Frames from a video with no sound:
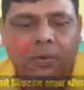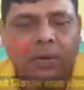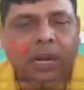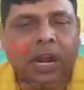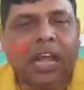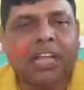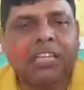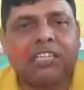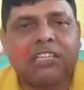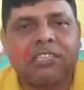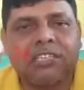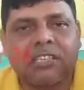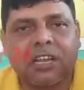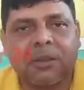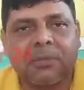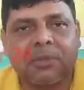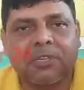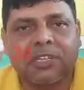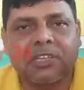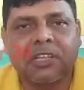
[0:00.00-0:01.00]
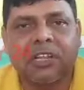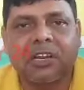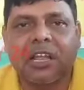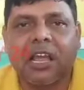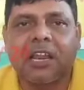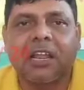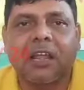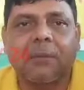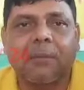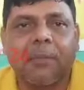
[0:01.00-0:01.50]
पूरे राज्य स्तर पर
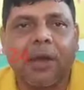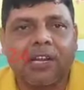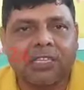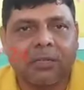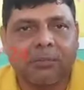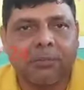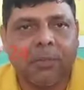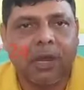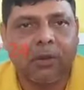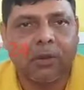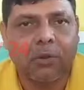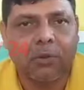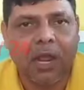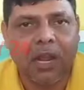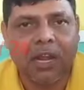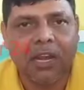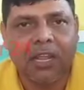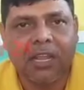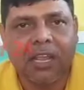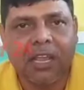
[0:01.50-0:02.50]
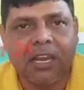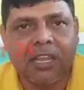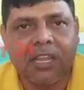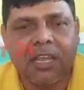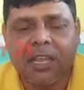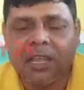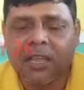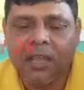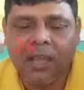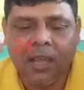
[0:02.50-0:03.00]
क्यारी का मान सम्मान को उठाने के
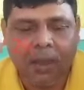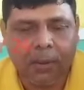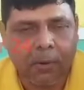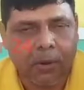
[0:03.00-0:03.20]
लिए